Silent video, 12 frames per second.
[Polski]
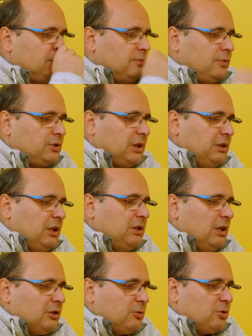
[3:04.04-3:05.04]
w ostatnich
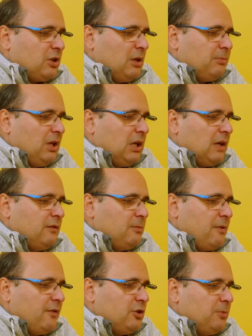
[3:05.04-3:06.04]
dniach słyszałem kilka
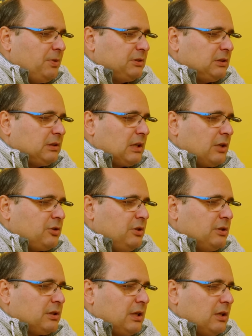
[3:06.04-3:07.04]
wypowiedzi prezesa
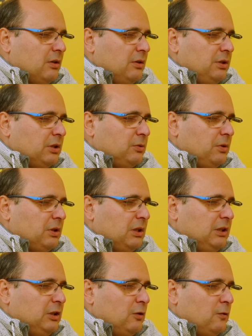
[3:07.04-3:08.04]
Kaczyńskiego i niektórych
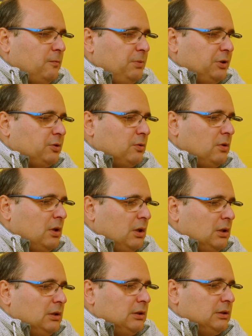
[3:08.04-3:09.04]
liderów PiSu
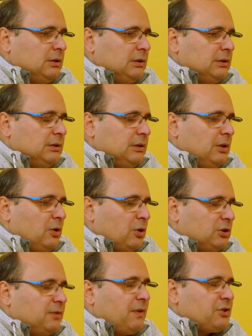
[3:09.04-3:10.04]
yy,
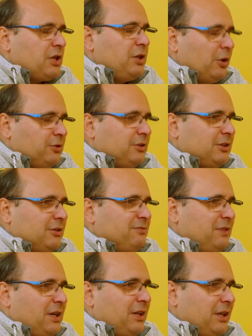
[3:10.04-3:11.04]
rozważających
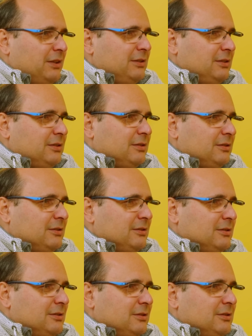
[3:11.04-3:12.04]
wariant
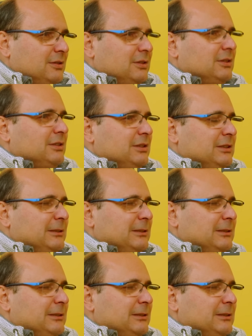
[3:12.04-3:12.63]
yy,